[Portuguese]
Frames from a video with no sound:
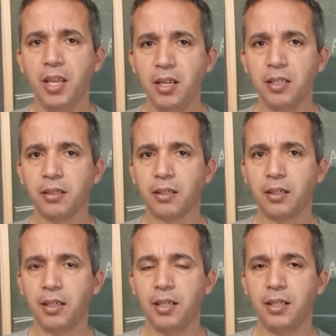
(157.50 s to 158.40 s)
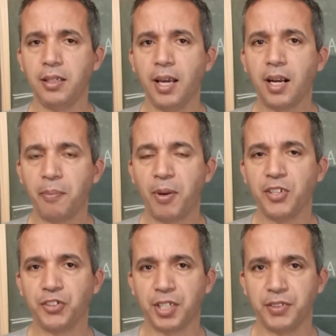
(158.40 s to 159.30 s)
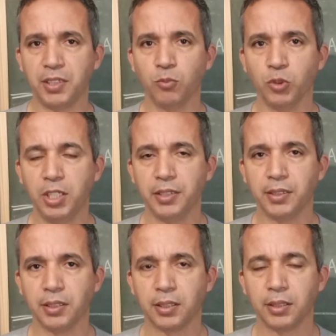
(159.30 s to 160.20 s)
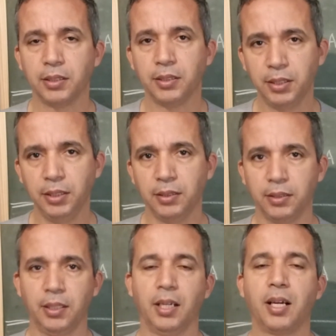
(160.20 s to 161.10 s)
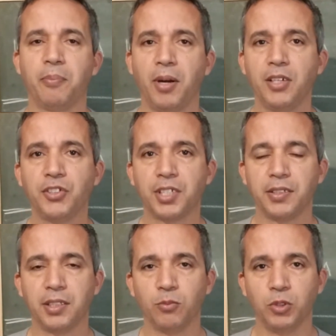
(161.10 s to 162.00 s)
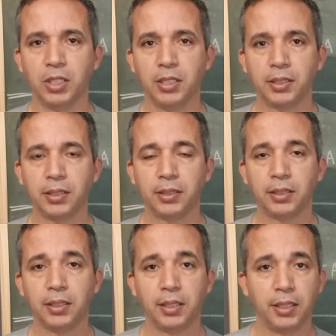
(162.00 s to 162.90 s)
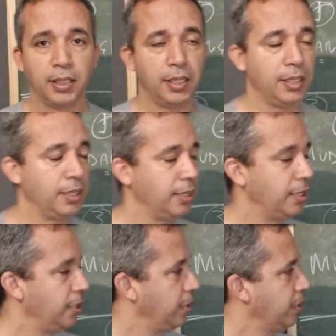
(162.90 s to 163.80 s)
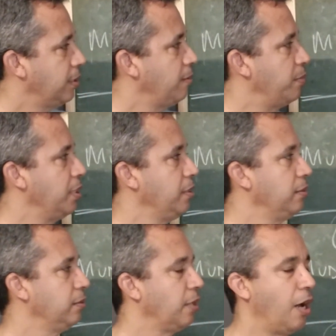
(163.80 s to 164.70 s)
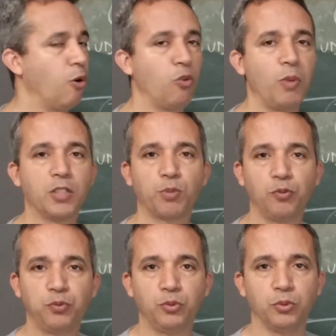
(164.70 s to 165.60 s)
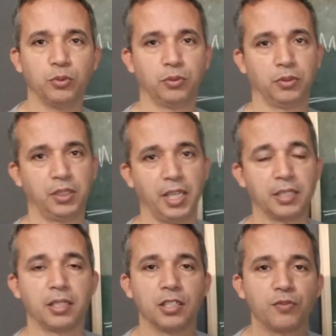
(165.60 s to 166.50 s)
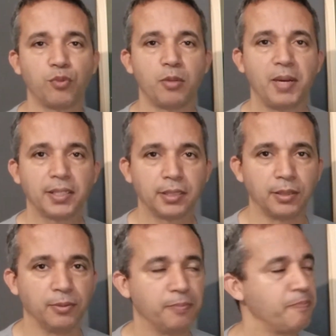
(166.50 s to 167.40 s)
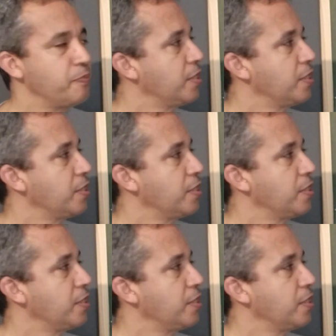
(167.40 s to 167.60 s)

ele, ele é capaz de trazer mudanças? Sim, ele é capaz de trazer mudanças e também algo mais profundo, que é a transformação.